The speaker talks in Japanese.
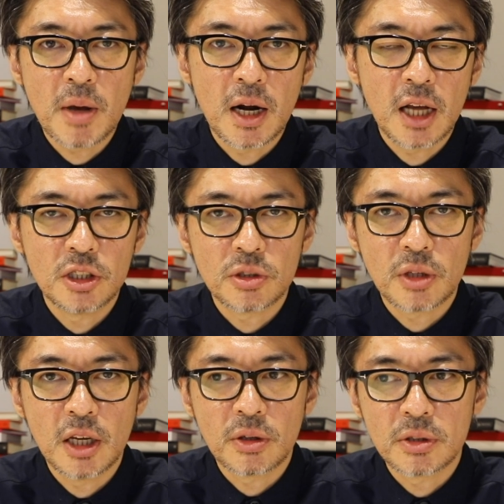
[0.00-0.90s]
ランチを
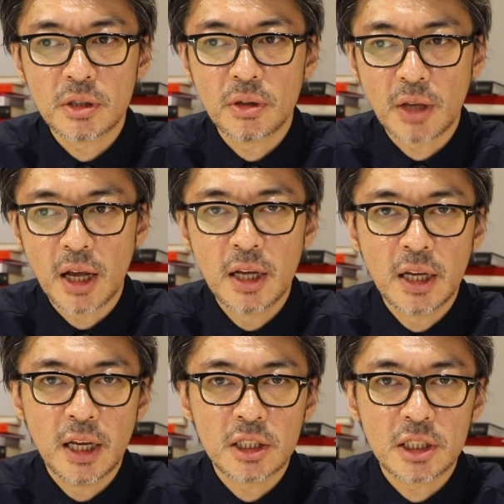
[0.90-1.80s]
提供するような
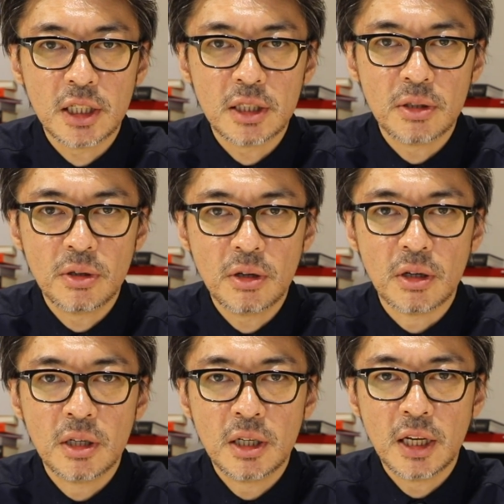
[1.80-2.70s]
支援を、
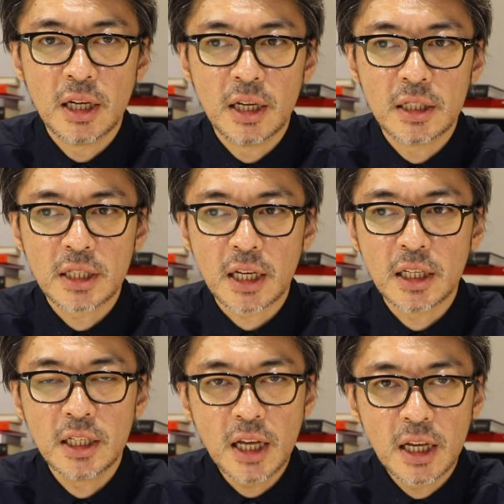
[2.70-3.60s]
先
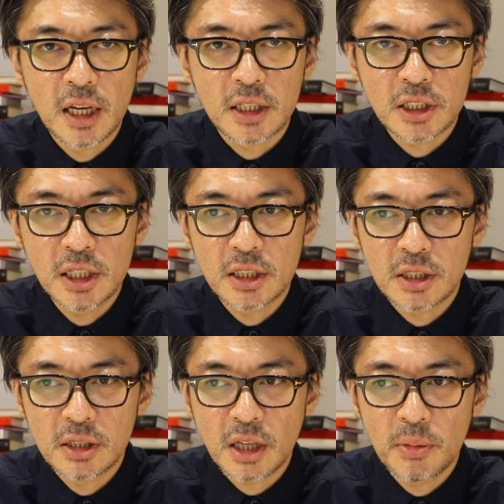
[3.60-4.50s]
にね支援
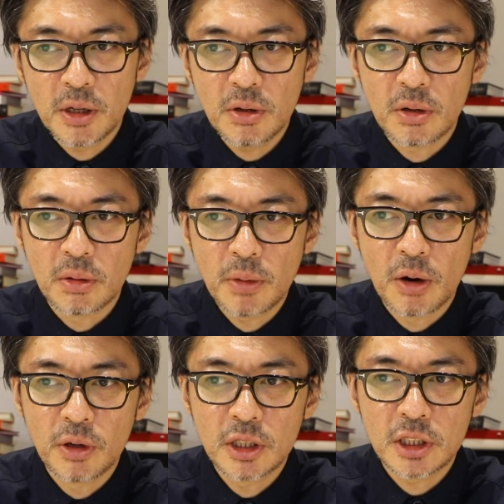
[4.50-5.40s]
するための、
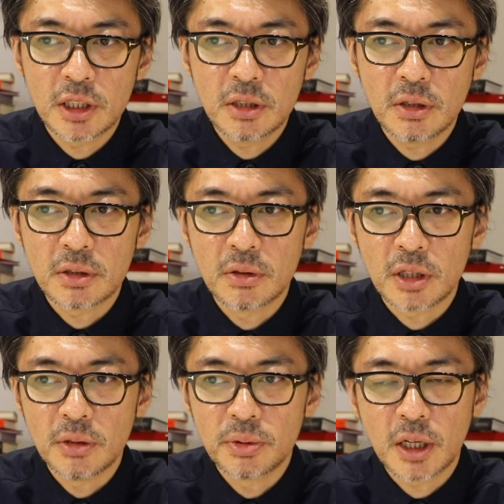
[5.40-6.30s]
俺自身のその
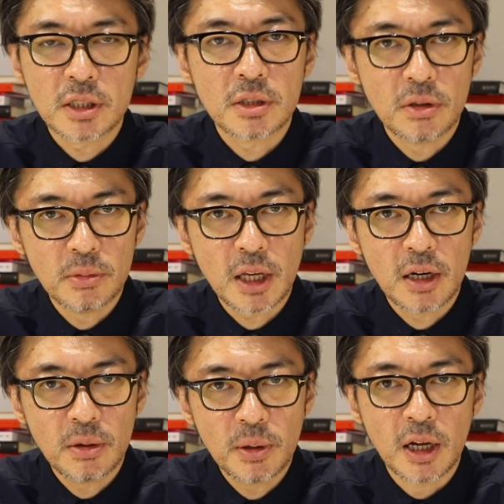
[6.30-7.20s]
寄付活動みたい
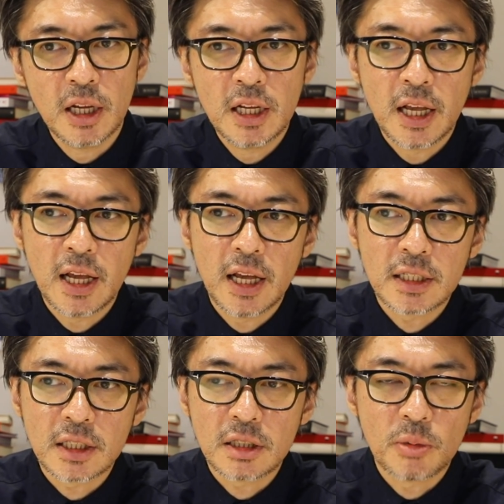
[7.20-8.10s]
なのを、
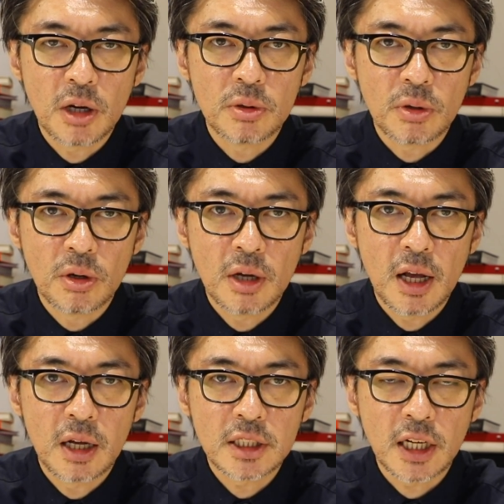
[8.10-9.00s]
させてもらおうと、
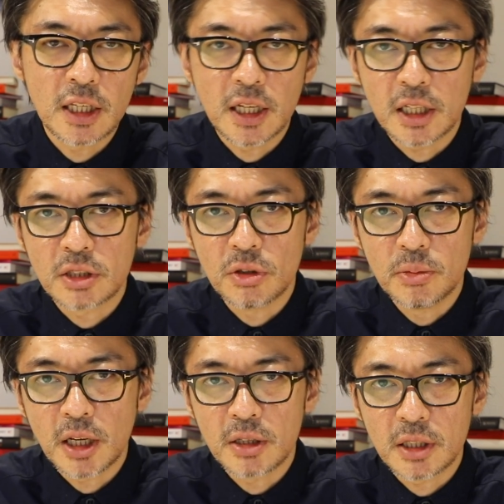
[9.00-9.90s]
チャリティー活動み
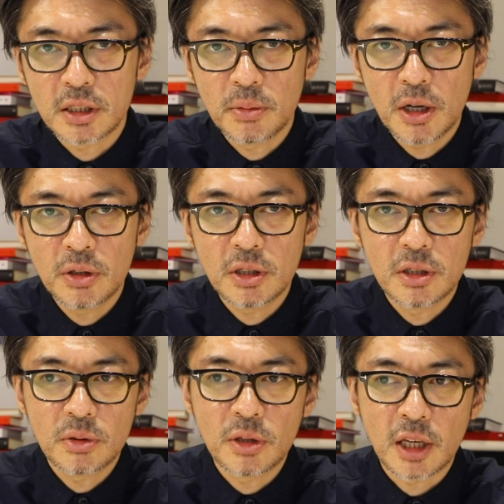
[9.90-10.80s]
たいなのをさせてもらおうとい
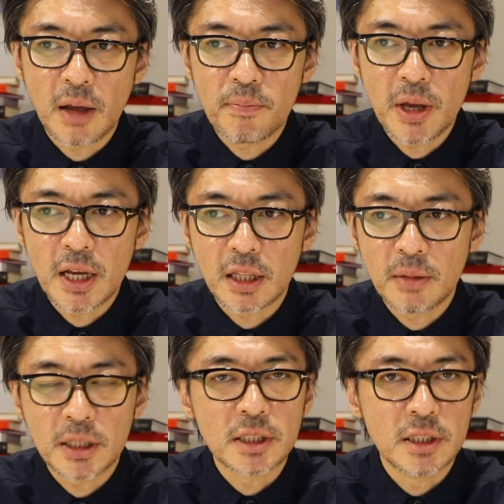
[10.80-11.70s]
うことでキャンペーンやっ
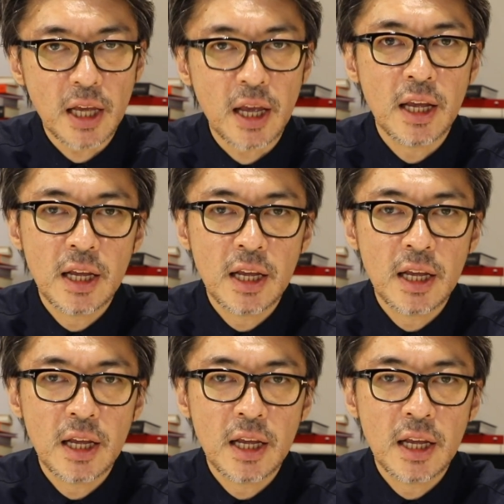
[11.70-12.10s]
てますんで、